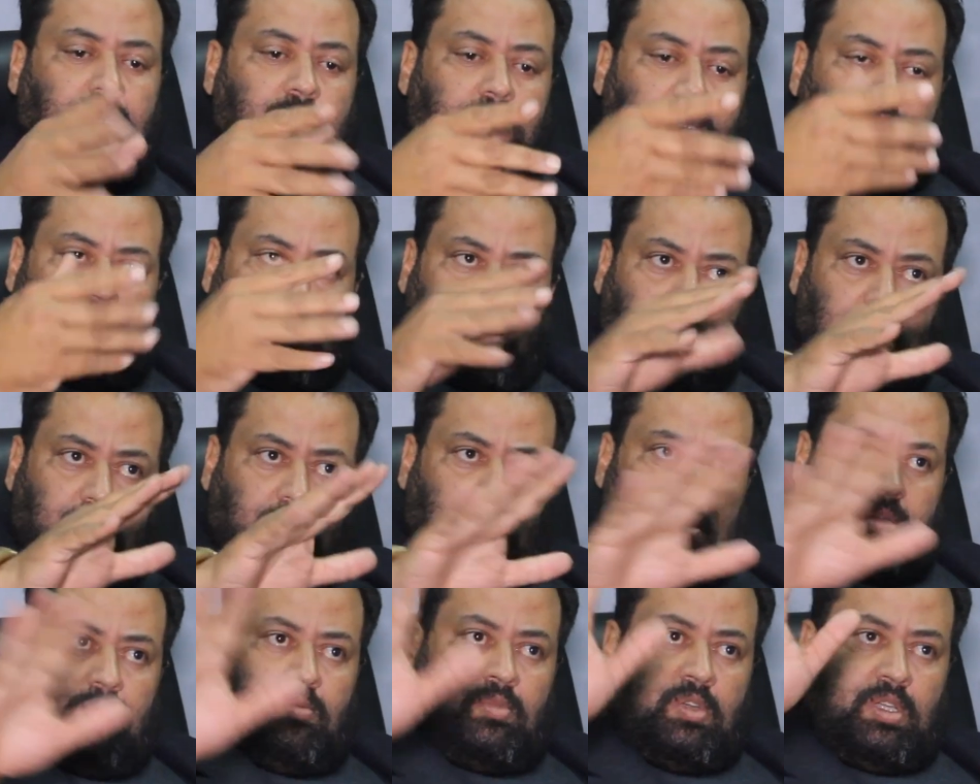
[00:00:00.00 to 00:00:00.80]

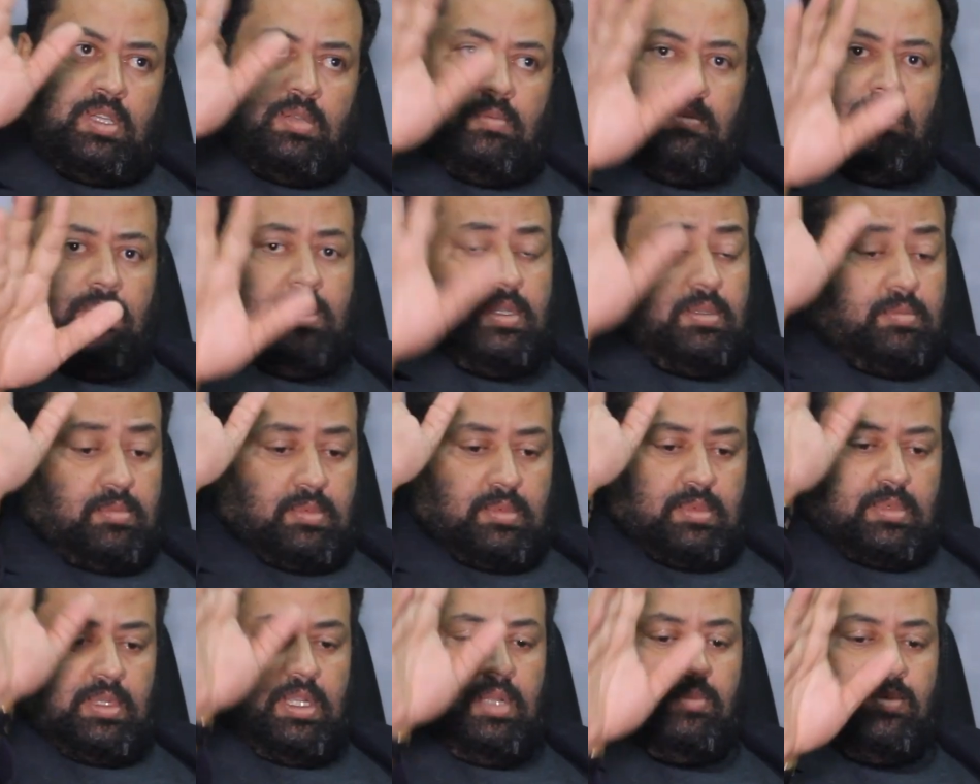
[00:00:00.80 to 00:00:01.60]
آه، المهم
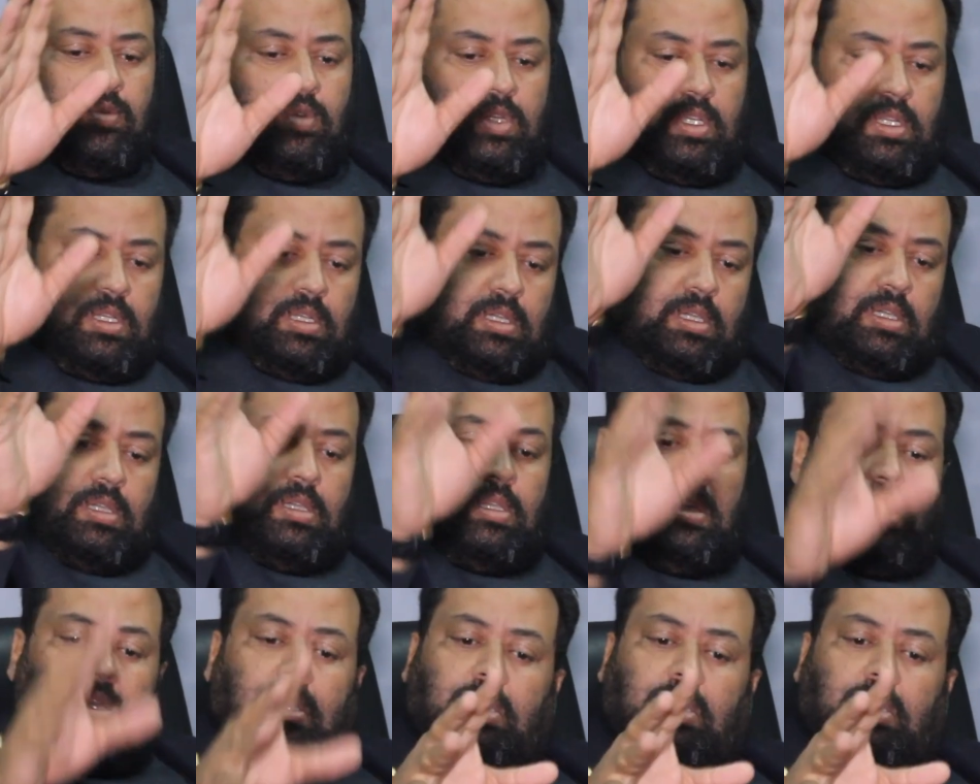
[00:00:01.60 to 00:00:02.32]
آه الحمد لله